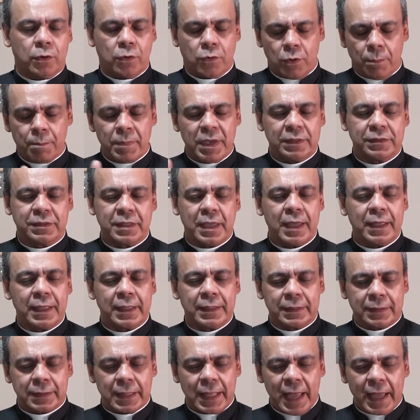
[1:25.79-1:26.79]

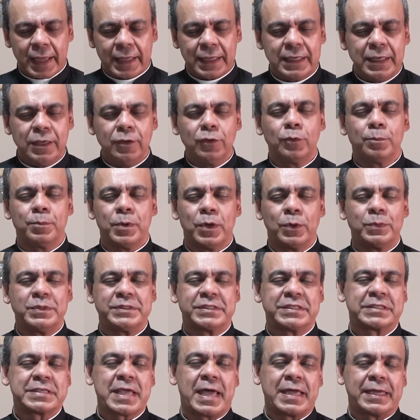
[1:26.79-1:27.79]
Comenta aqui no meu
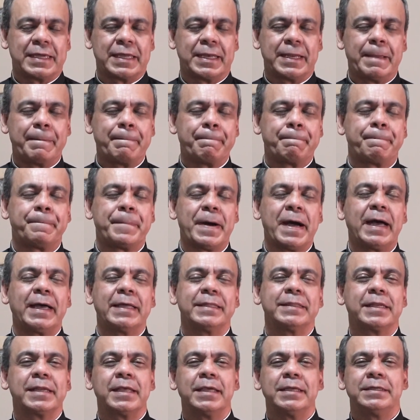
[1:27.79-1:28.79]
Instagram,
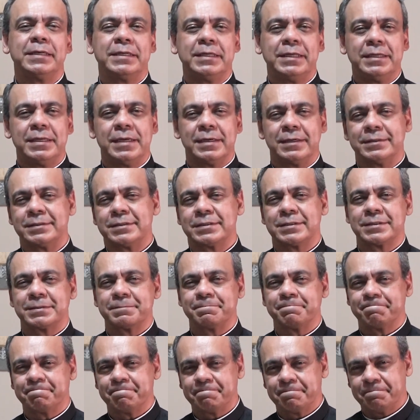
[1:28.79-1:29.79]
Padre
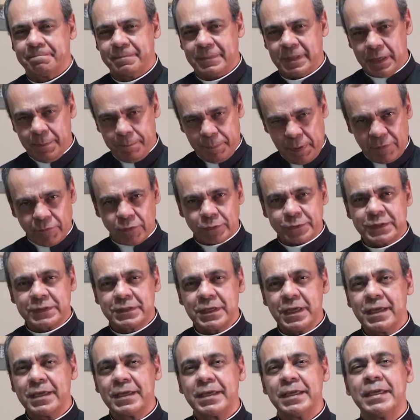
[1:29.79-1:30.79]
Elias. E para
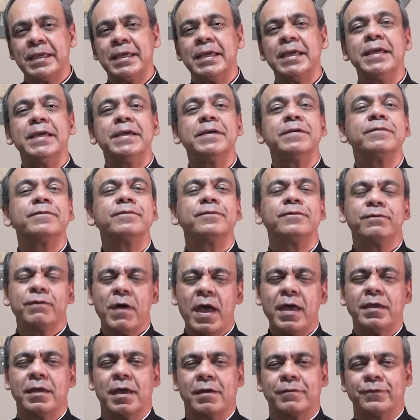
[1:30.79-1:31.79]
você,
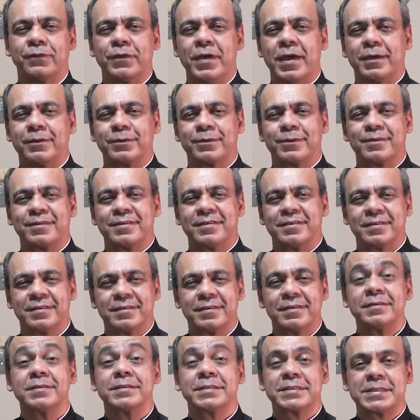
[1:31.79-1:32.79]
fé e afeto
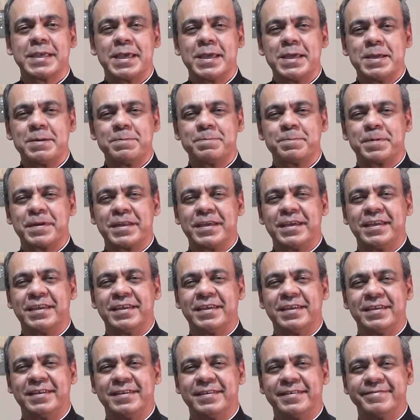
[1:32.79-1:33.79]

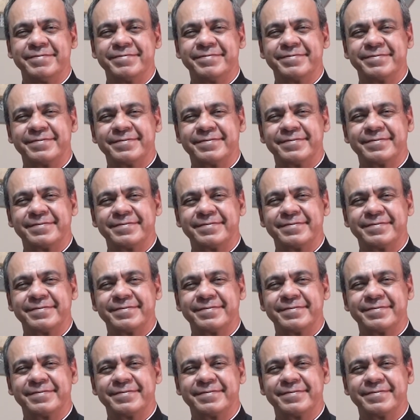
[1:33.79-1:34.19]
sempre.